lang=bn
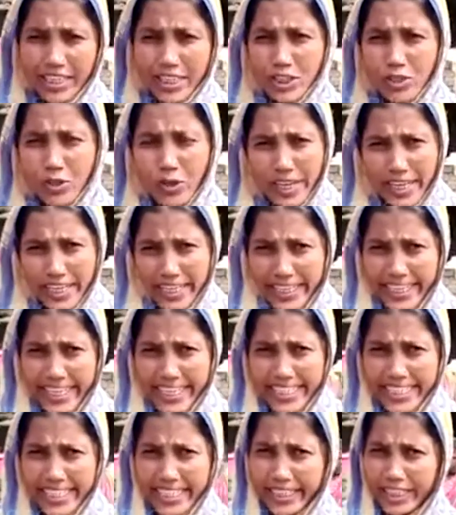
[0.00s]
টিউল একটা
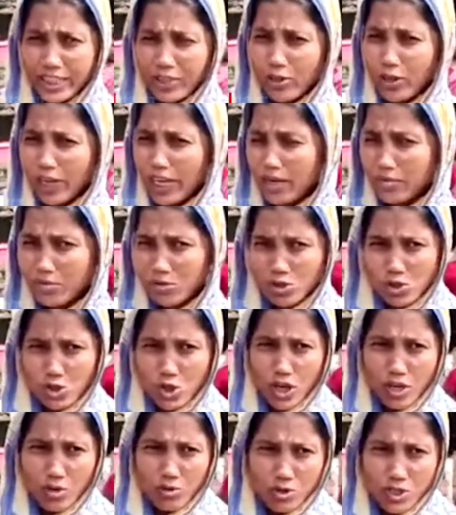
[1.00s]
আছে টিউলে এমন
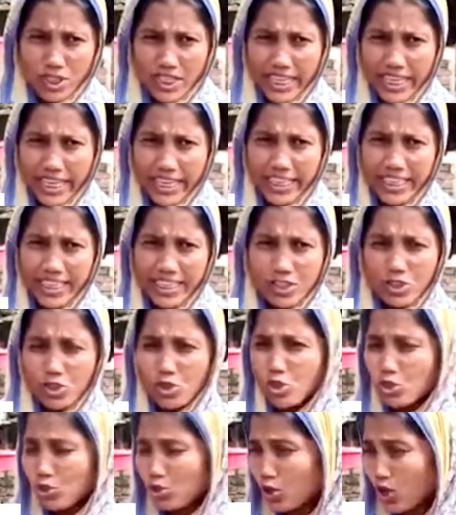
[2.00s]
জল উঠছে
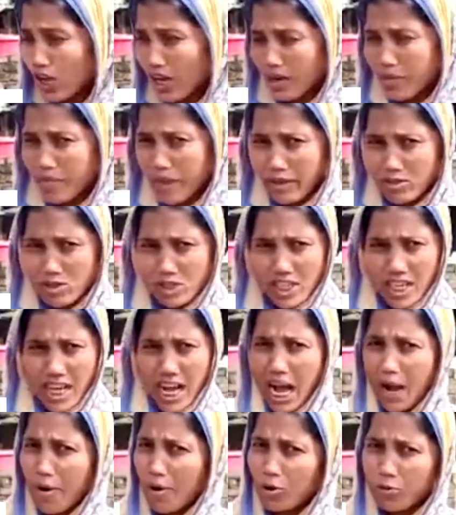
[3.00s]
জল মানুষের
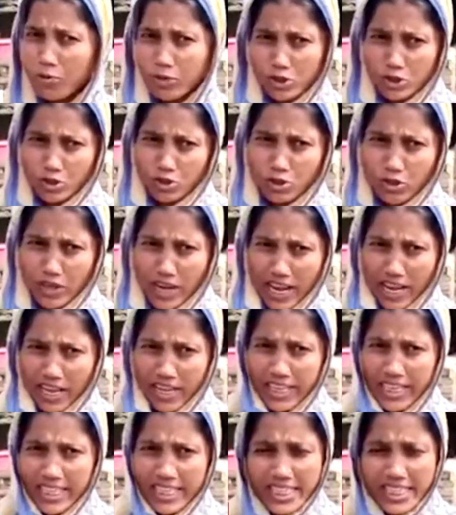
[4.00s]
খাওয়ার উপযুক্ত না
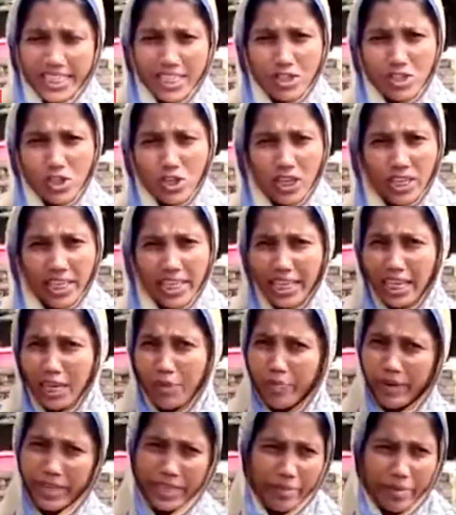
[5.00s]
সে জল খেয়ে
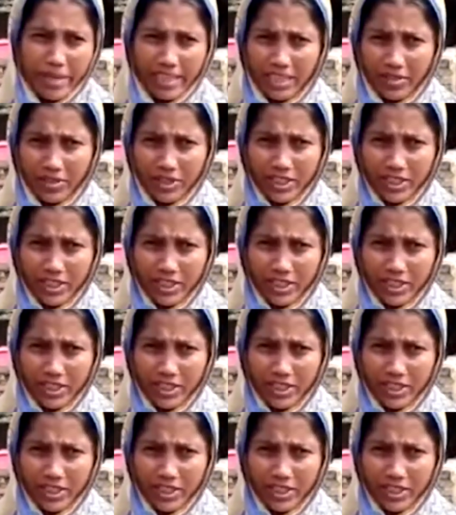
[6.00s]
পেটে ব্যথা